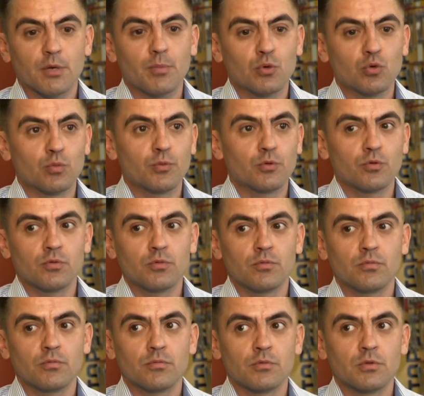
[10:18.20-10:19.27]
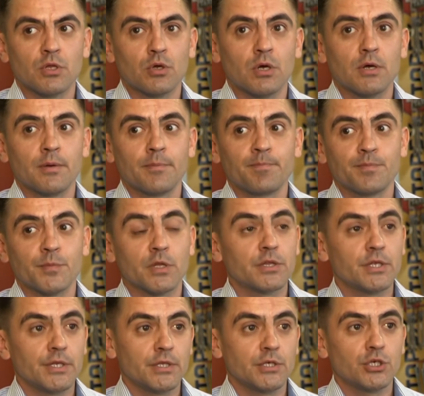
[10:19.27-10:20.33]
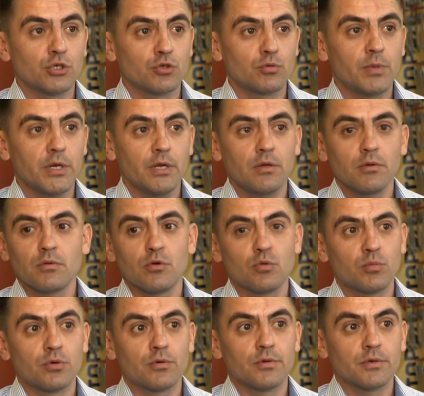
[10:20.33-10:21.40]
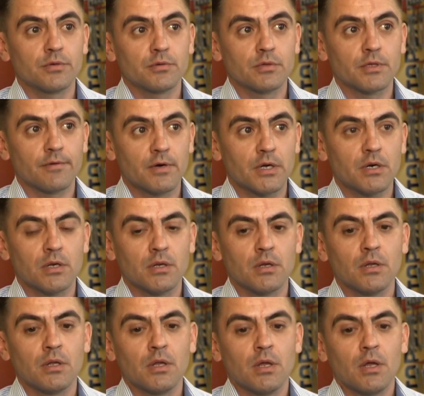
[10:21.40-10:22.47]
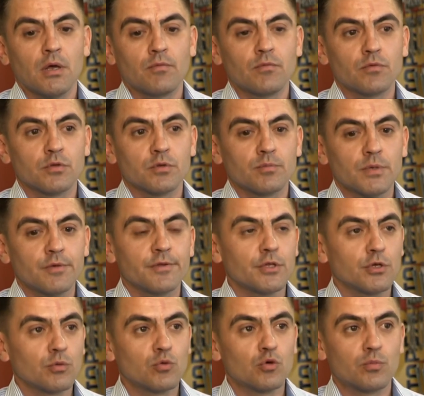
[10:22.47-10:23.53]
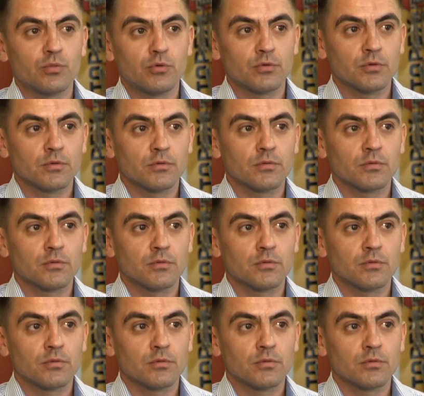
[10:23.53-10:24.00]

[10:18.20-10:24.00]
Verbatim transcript: покупку на, на 3000 рублей любого товара, вот, мы выдаем купон.